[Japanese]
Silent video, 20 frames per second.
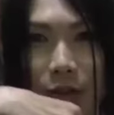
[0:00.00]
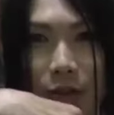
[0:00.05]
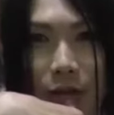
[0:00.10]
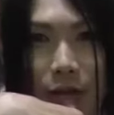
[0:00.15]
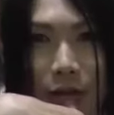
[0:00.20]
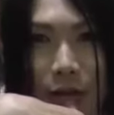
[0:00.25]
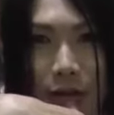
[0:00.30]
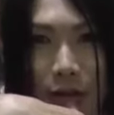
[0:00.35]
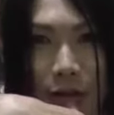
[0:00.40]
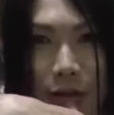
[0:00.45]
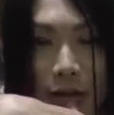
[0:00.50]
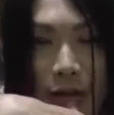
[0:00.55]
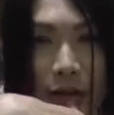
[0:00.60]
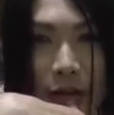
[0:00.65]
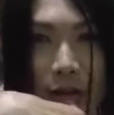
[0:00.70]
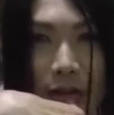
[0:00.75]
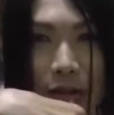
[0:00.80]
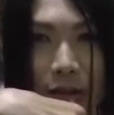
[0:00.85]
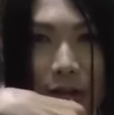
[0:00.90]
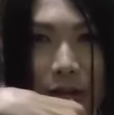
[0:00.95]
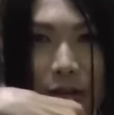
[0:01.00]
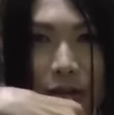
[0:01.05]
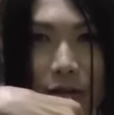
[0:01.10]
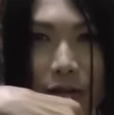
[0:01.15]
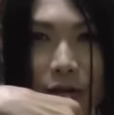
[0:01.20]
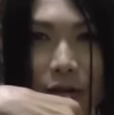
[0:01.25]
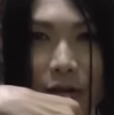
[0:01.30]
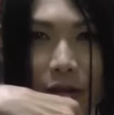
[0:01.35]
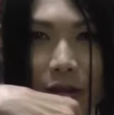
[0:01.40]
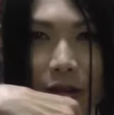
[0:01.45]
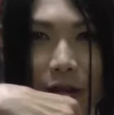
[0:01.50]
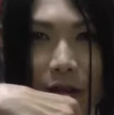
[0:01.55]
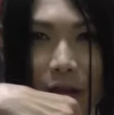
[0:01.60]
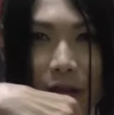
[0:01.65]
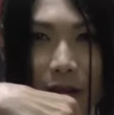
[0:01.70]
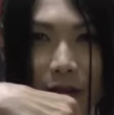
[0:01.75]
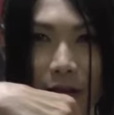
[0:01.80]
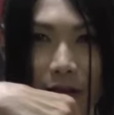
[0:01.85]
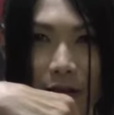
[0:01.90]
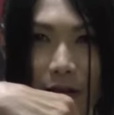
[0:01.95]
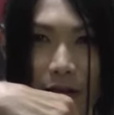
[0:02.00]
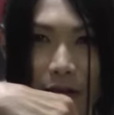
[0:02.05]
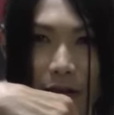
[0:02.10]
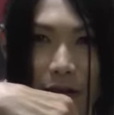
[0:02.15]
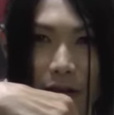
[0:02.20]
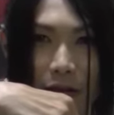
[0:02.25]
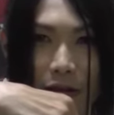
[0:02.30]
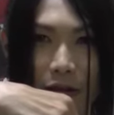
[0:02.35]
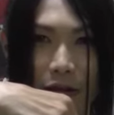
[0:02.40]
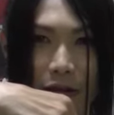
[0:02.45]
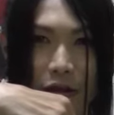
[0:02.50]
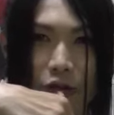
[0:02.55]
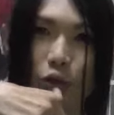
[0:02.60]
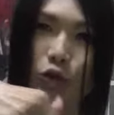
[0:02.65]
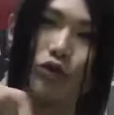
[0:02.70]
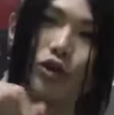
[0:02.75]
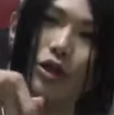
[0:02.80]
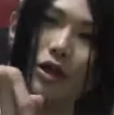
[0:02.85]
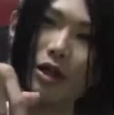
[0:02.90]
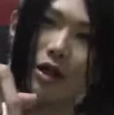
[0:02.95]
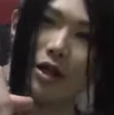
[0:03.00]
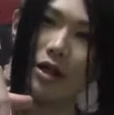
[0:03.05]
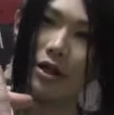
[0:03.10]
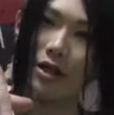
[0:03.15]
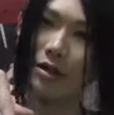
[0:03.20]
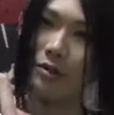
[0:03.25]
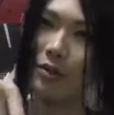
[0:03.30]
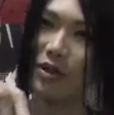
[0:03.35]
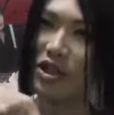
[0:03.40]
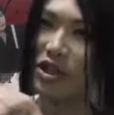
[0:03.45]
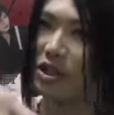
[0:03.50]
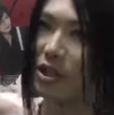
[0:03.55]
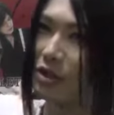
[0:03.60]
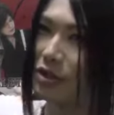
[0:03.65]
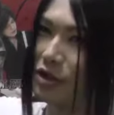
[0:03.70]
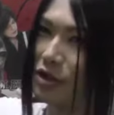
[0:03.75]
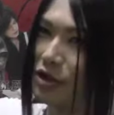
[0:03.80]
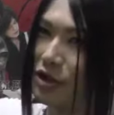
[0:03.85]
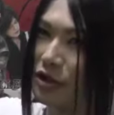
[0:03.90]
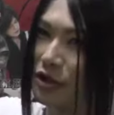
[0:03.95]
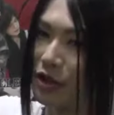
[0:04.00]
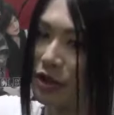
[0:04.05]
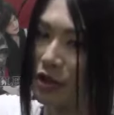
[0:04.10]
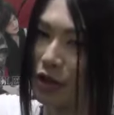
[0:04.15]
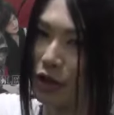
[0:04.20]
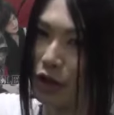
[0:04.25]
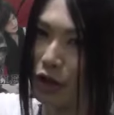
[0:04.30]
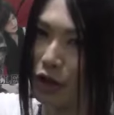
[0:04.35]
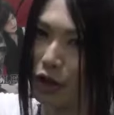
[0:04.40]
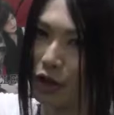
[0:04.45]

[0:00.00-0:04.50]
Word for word: どえー、のね颯太が道歩いてたら